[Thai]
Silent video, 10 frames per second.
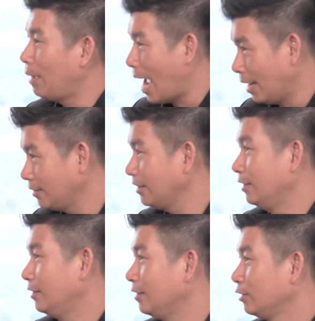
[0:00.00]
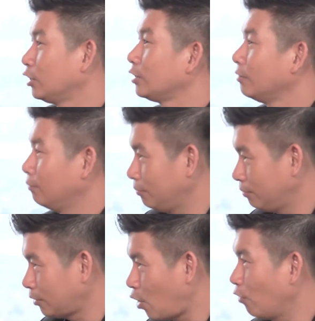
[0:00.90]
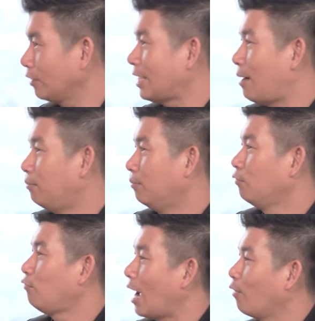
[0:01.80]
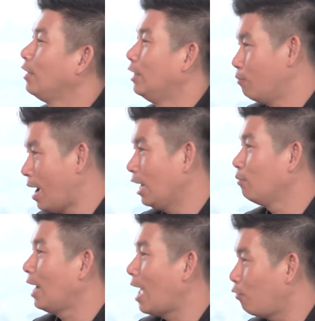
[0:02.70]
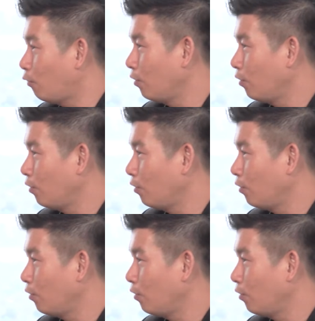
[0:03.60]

ไปอ่านหนังสือท่องจำฟังคนอื่นมาแล้วมาเล่า